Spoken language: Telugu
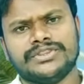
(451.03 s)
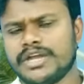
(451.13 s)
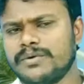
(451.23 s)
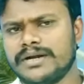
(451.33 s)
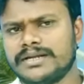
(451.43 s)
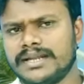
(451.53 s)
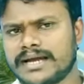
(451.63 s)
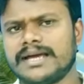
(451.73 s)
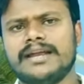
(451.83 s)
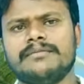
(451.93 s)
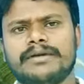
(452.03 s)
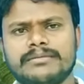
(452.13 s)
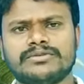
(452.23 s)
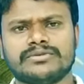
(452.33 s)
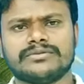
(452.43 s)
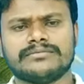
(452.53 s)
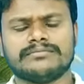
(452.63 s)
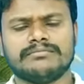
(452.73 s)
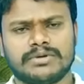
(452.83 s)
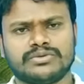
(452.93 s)
దేవుడంటే లెక్కలేని భయంతో
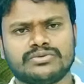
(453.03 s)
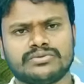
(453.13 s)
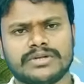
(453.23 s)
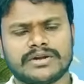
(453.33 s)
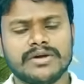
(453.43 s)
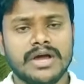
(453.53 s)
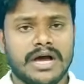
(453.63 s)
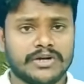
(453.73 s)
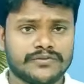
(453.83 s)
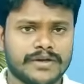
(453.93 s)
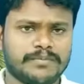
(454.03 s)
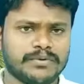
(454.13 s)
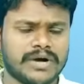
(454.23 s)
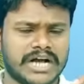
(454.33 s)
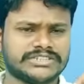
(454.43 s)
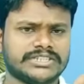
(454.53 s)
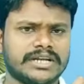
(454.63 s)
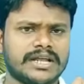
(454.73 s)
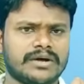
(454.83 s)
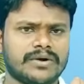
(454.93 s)
బ్రతుకుతూ ఉన్నారు అటువైపు
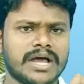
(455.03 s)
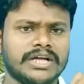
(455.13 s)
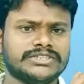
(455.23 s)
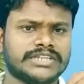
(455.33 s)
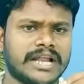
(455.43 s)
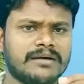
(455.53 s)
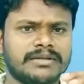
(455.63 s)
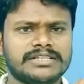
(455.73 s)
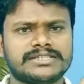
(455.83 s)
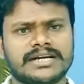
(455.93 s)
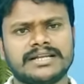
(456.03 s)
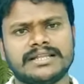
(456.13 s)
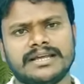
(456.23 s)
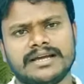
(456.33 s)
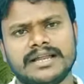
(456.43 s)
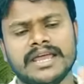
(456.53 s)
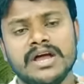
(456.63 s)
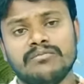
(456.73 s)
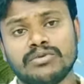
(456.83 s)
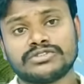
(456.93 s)
ఆస్ట్రేలియాలో కూడా చాలామంది సంఘటన తెలియగానే
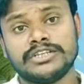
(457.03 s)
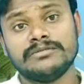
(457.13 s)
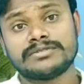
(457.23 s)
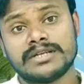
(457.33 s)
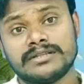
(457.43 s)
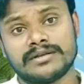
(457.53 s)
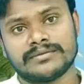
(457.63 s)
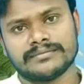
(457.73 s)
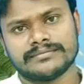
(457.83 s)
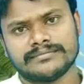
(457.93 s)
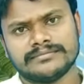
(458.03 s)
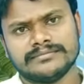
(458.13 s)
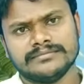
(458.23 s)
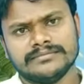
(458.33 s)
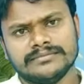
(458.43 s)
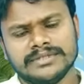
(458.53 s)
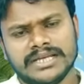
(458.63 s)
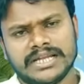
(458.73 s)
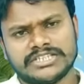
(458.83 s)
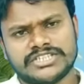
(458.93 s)
ముస్లిమ్స్ అందరూ
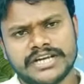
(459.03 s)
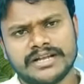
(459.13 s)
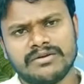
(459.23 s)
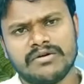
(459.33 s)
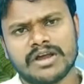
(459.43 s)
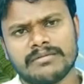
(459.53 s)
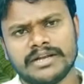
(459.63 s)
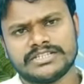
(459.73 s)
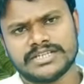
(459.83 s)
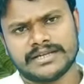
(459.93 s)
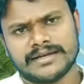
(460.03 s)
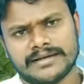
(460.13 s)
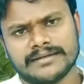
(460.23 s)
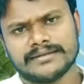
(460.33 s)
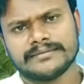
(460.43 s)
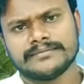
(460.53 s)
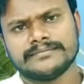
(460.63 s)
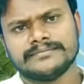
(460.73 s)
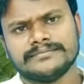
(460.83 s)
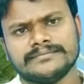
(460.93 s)
ఇలా చేయడం ఘోరమైన చర్య
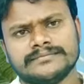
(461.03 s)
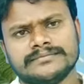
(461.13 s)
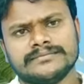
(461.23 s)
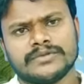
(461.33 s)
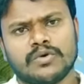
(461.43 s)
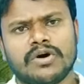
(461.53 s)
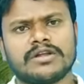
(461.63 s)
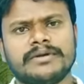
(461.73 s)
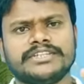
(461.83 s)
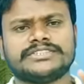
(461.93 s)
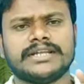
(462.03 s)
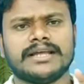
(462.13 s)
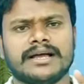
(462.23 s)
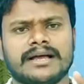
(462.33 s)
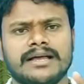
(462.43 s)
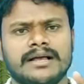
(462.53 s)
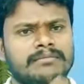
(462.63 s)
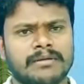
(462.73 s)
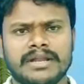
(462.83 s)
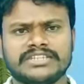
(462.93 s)
ఘోరమైన చర్య
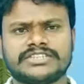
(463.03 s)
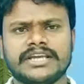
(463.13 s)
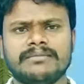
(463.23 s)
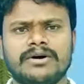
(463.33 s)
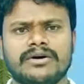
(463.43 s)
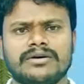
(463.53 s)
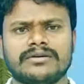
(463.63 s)
మేము ఇలా చేయము